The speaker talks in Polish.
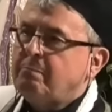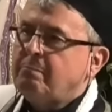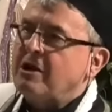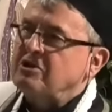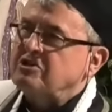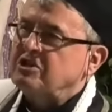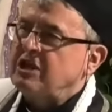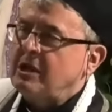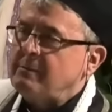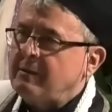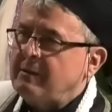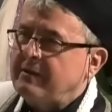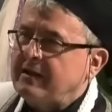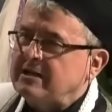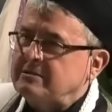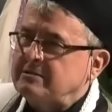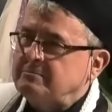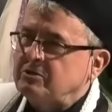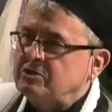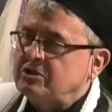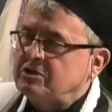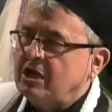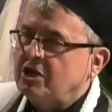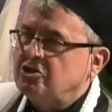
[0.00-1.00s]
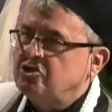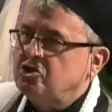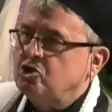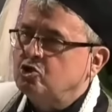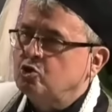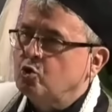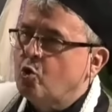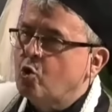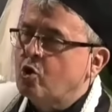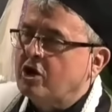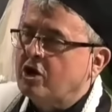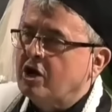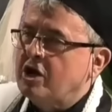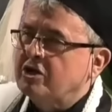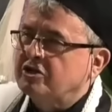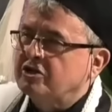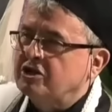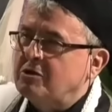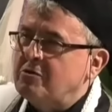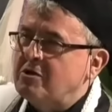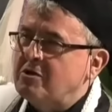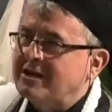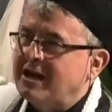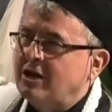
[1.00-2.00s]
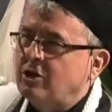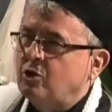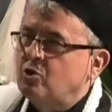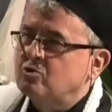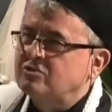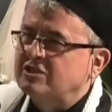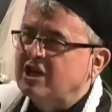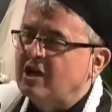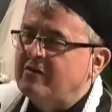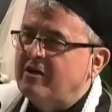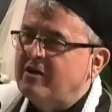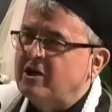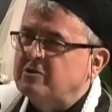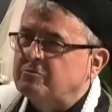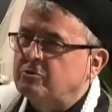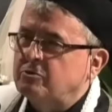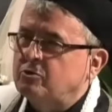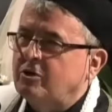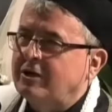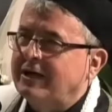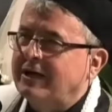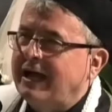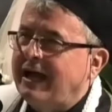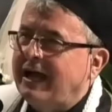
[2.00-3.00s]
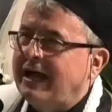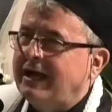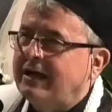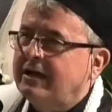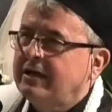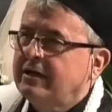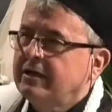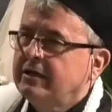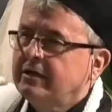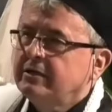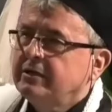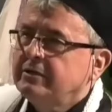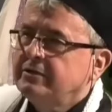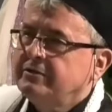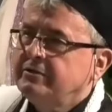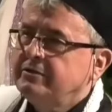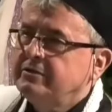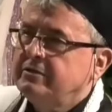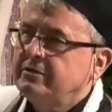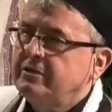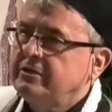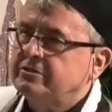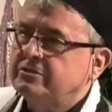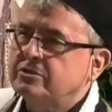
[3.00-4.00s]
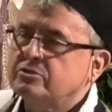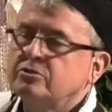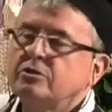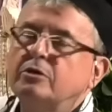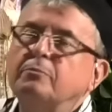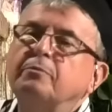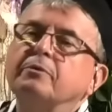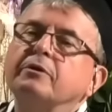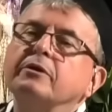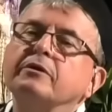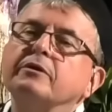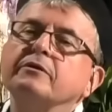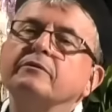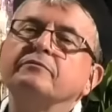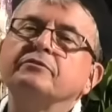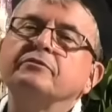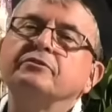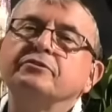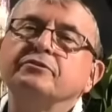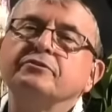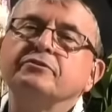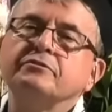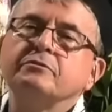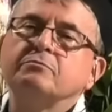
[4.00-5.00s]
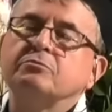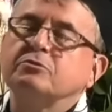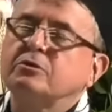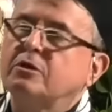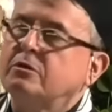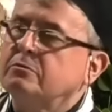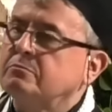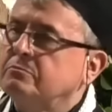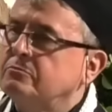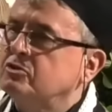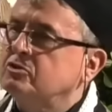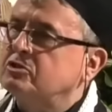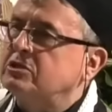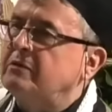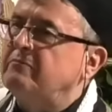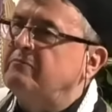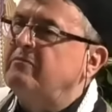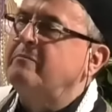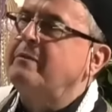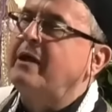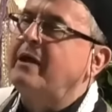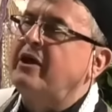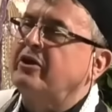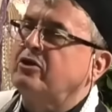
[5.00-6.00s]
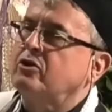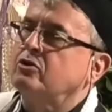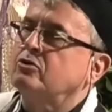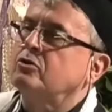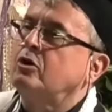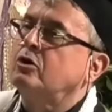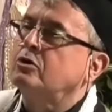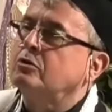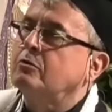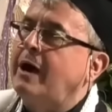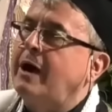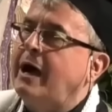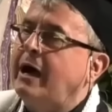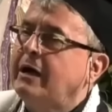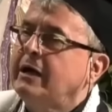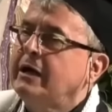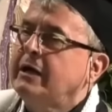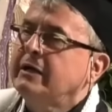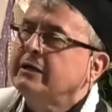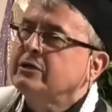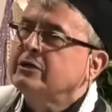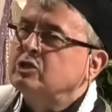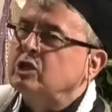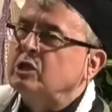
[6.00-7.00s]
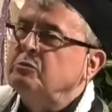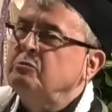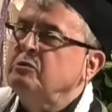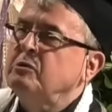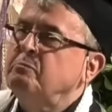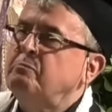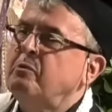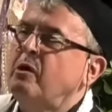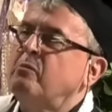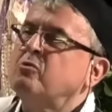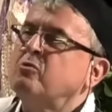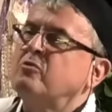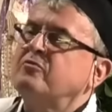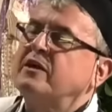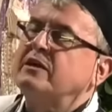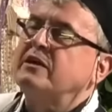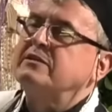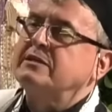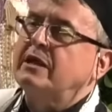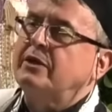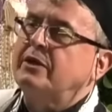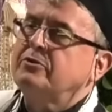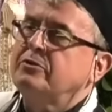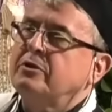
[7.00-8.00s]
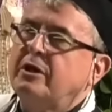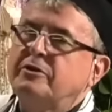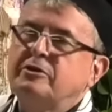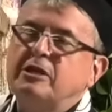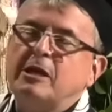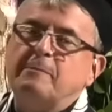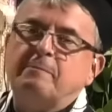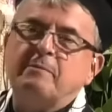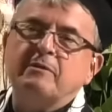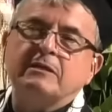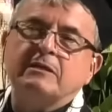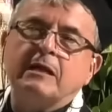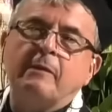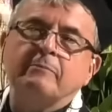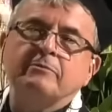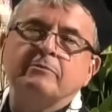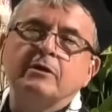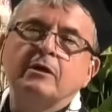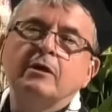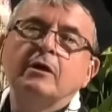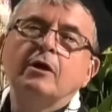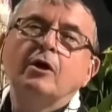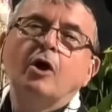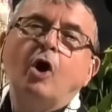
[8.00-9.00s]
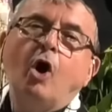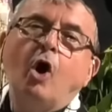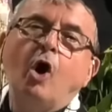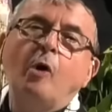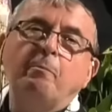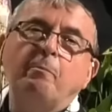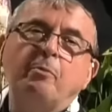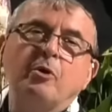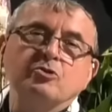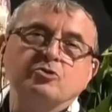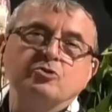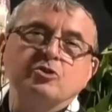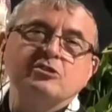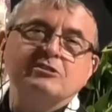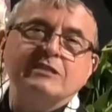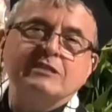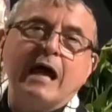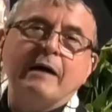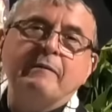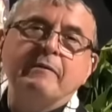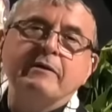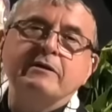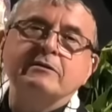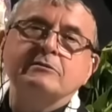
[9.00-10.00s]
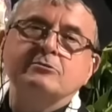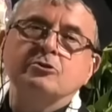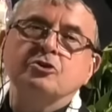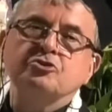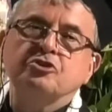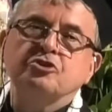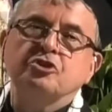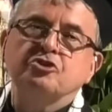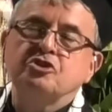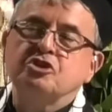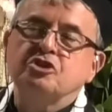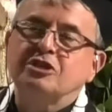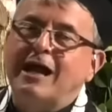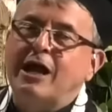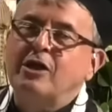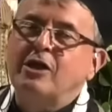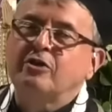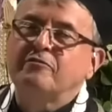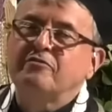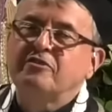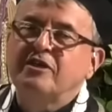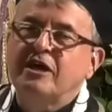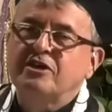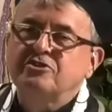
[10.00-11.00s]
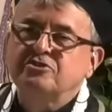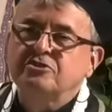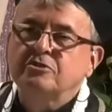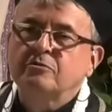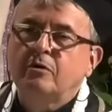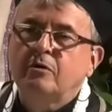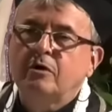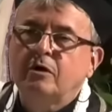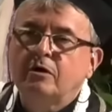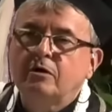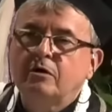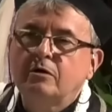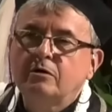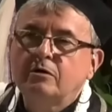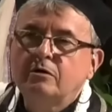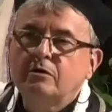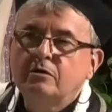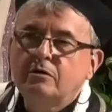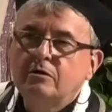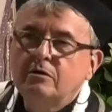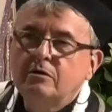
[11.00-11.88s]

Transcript: Patrzę na pana Zbysia, dziś uklęknąłeś rano, ucałowałeś podłogę? Tak. Jesteś dobry, widzisz? No bo muszę wybrać jakiegoś orła, który mi pomógł w kazaniu. A nie pytam o pozostałych, co się dziś rano wydarzyło.